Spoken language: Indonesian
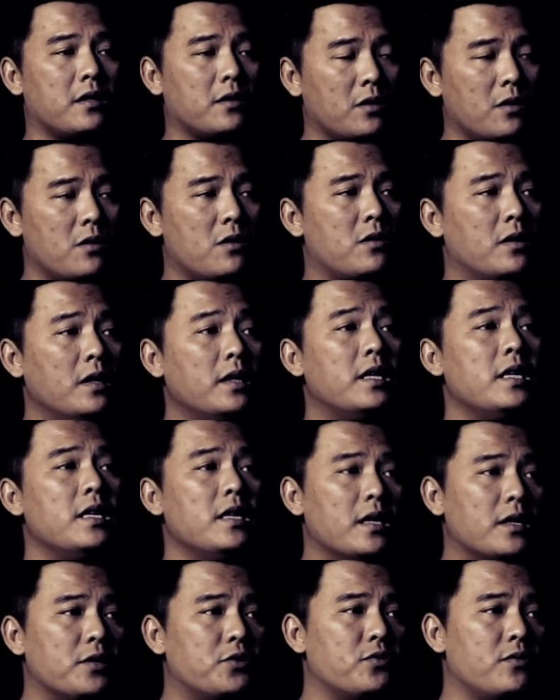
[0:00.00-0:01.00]
Toh
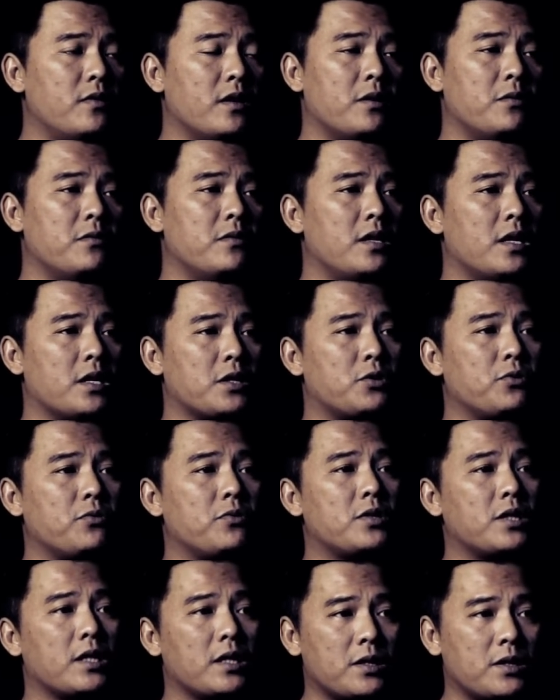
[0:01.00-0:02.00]
dia juga udah
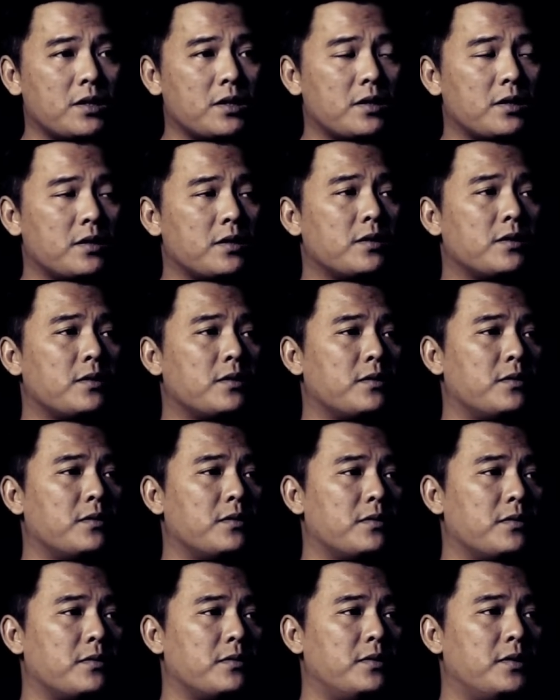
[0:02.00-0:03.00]
sukses.
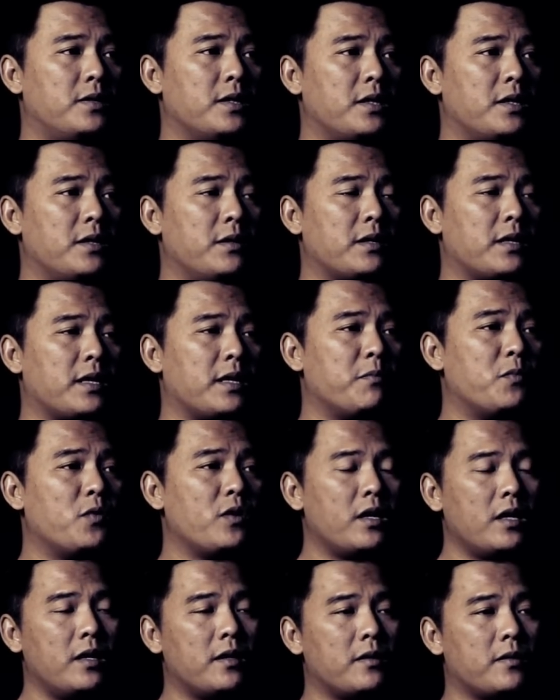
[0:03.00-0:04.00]
Jadi
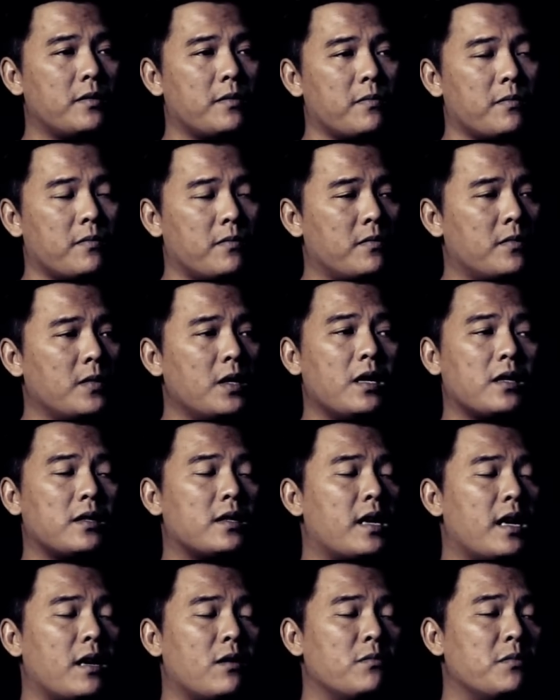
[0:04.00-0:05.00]
mungkin gak
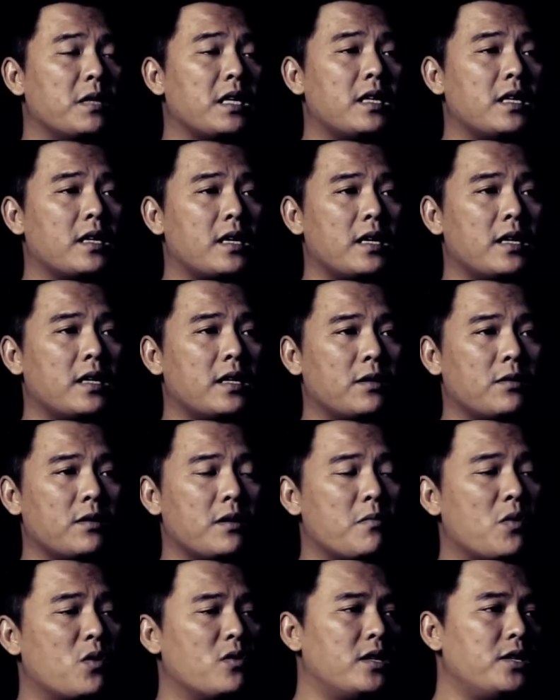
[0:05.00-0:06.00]
terlalu mikirin
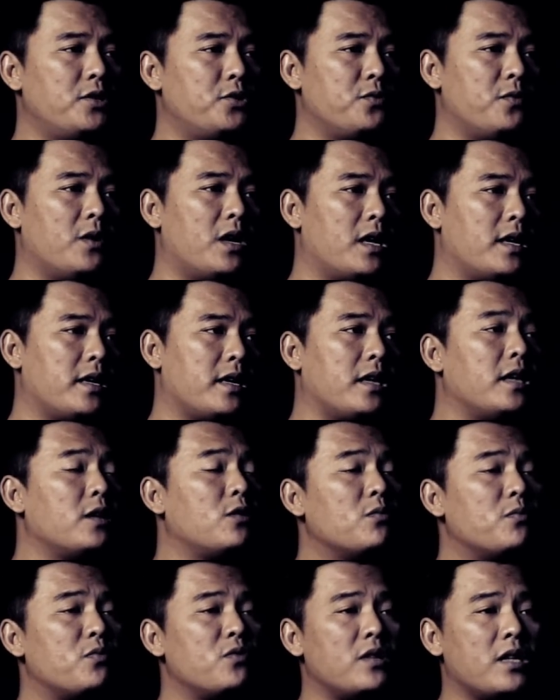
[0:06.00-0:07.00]
itu ya. Mau dijual ya
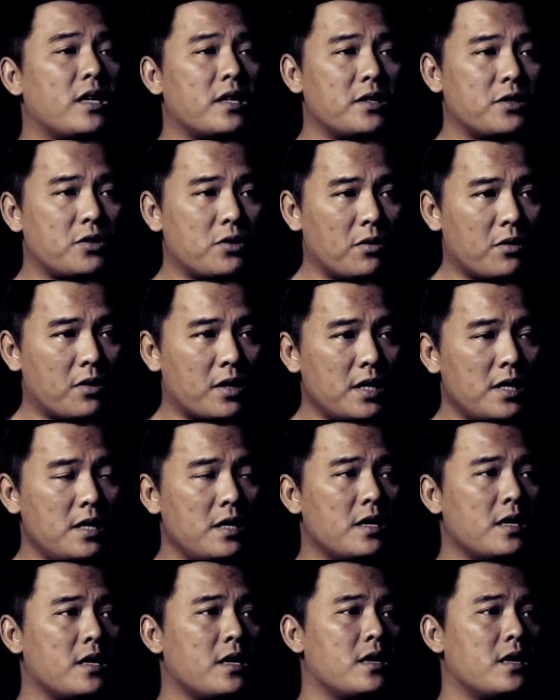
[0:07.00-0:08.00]
itu punya
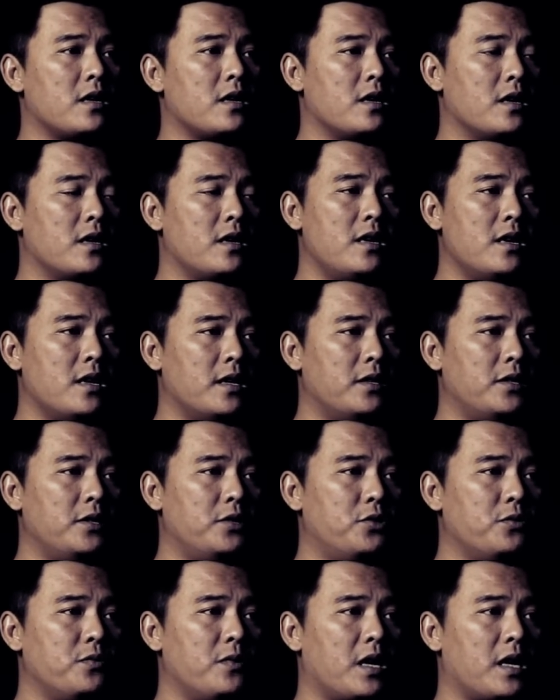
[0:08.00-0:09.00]
histori. Gak
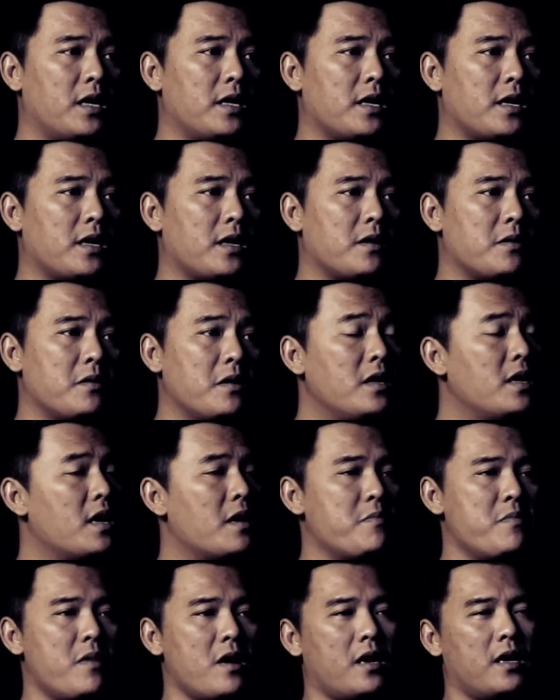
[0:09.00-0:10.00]
dijual ya
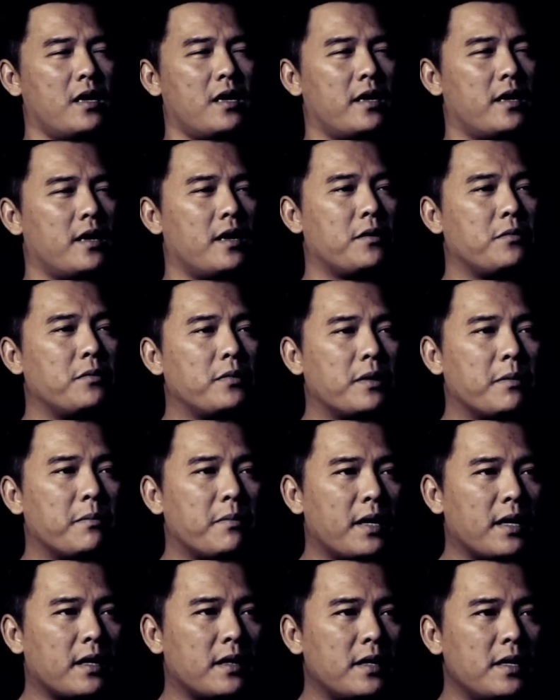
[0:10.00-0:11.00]
gak bakalan aku
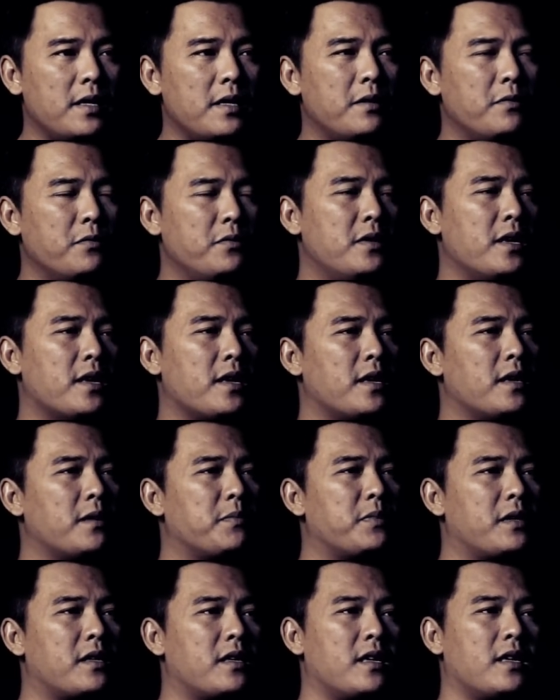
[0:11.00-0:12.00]
tempatin. Udah
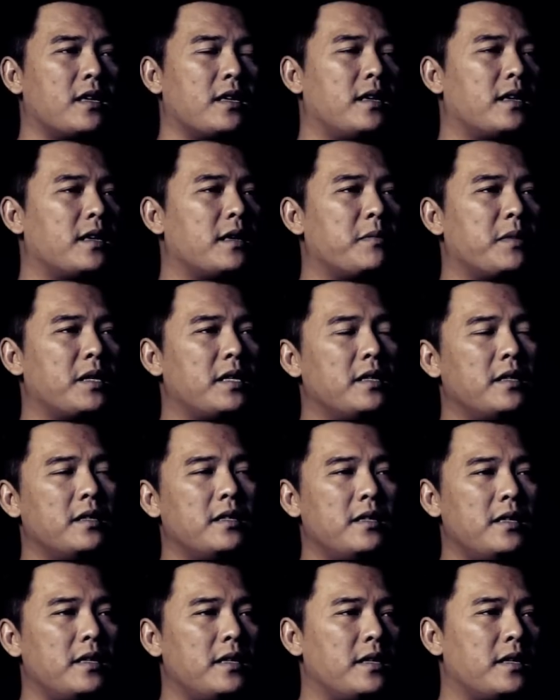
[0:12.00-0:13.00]
gak pernah yang namanya
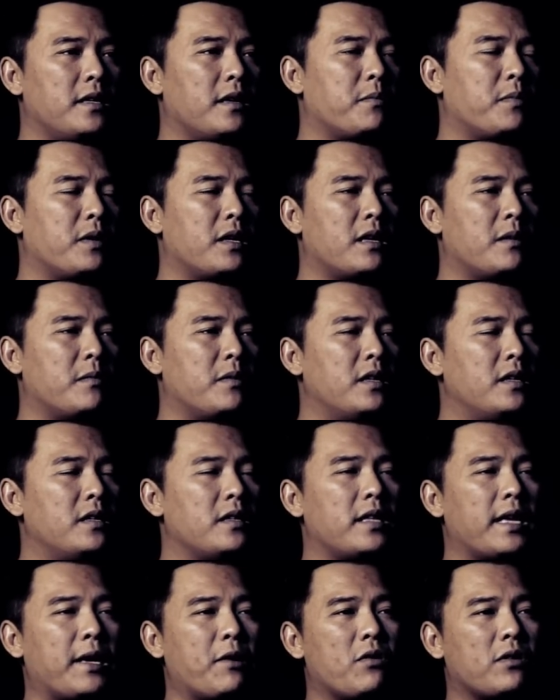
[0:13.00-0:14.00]
di apa namanya
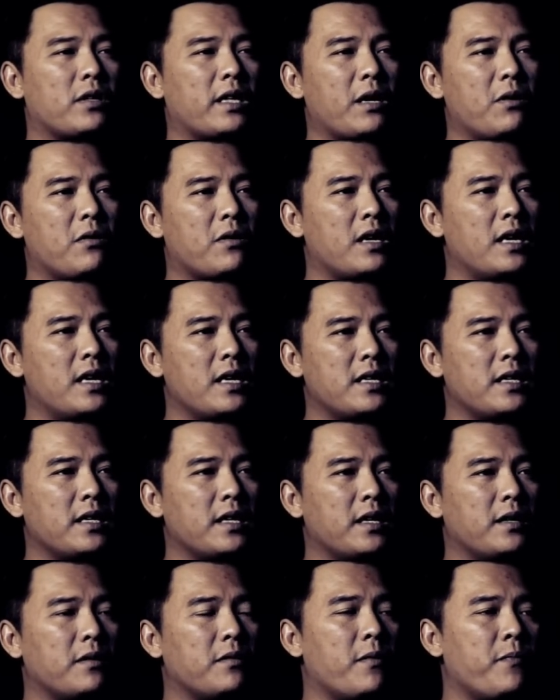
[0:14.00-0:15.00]
ditengok-tengok lagi
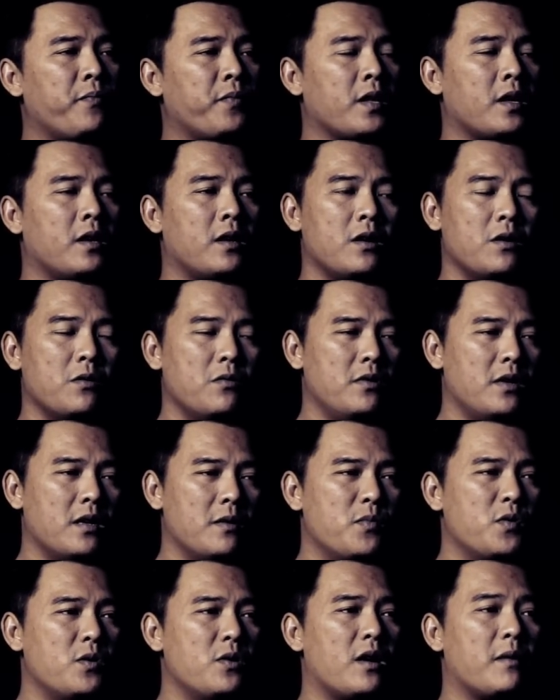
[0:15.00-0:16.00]
gitu.
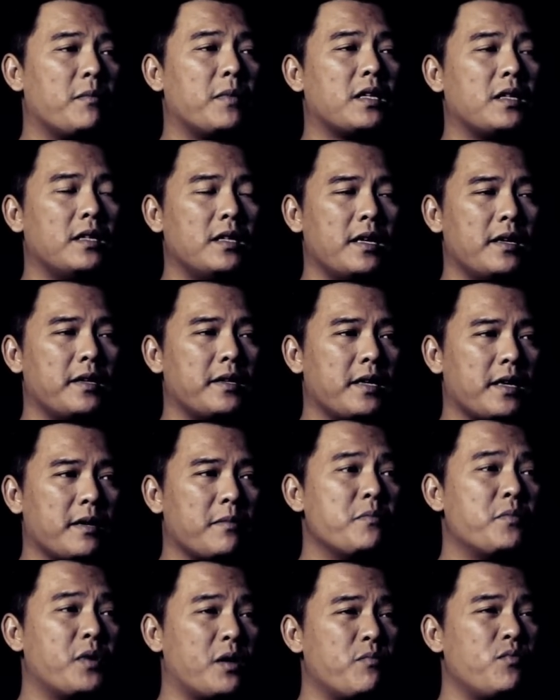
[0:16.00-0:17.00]
Udah bodo amat dan ya
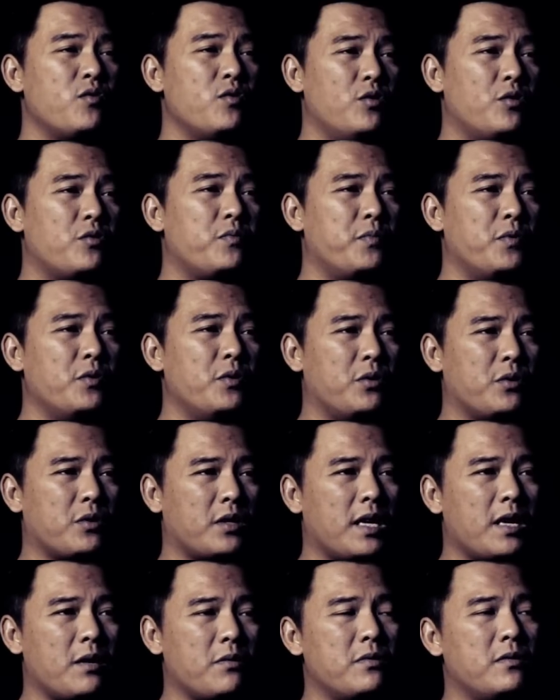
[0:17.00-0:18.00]
berpuluh-puluh
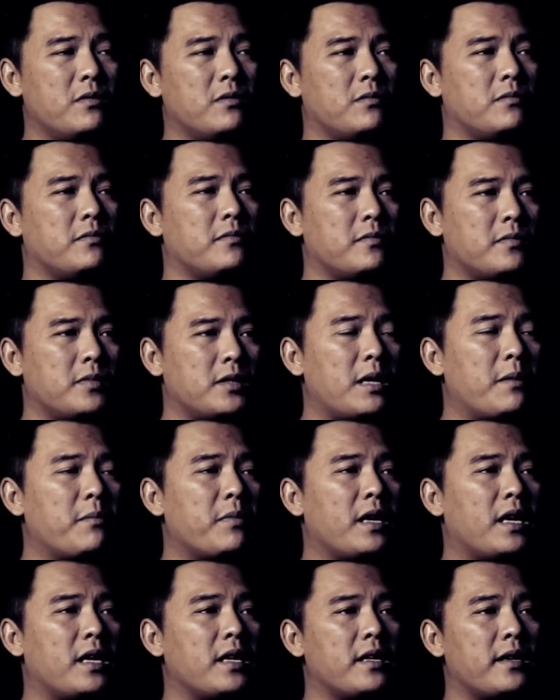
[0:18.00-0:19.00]
tahun
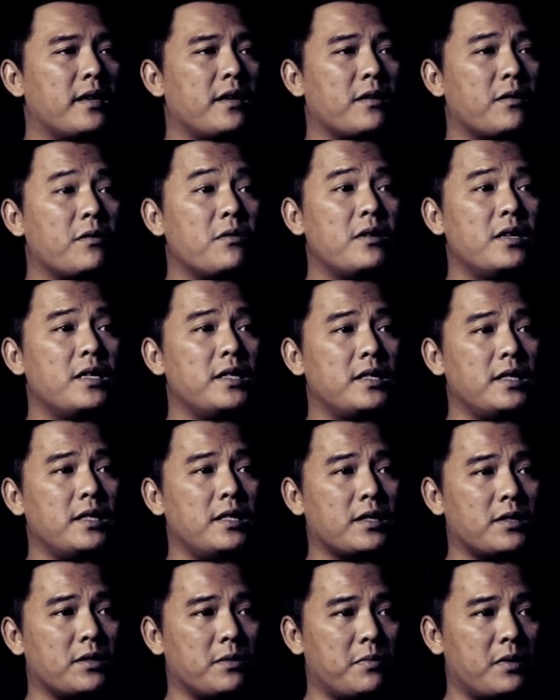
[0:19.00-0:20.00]
sampai akhirnya
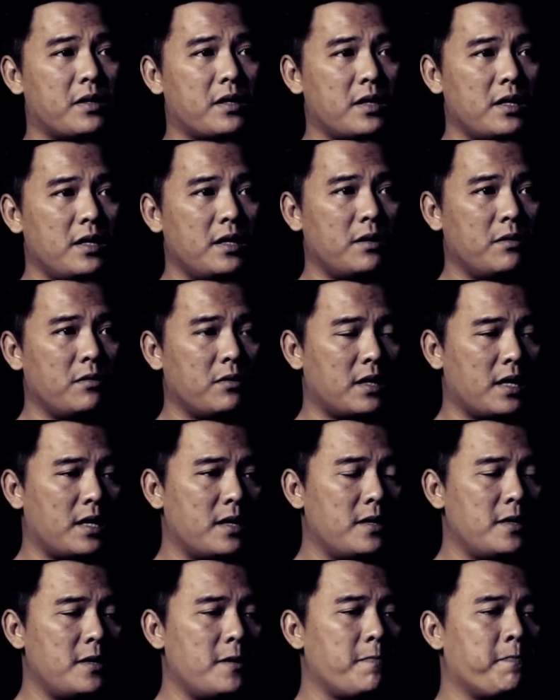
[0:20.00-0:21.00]
kondisinya seperti itu
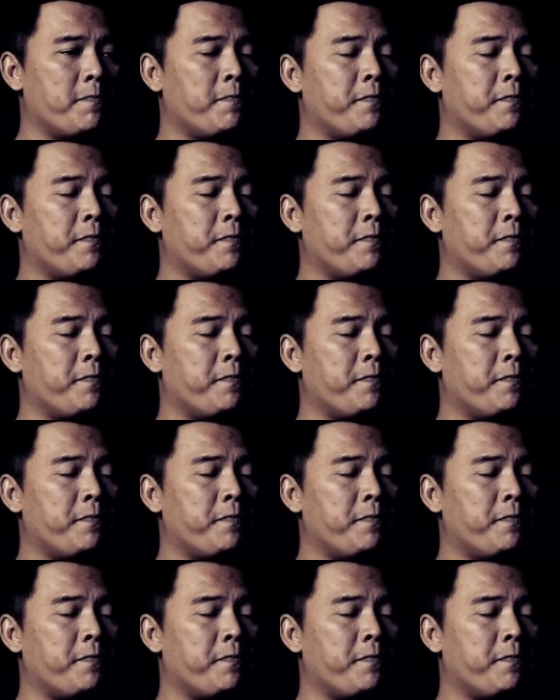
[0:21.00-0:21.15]
tadi.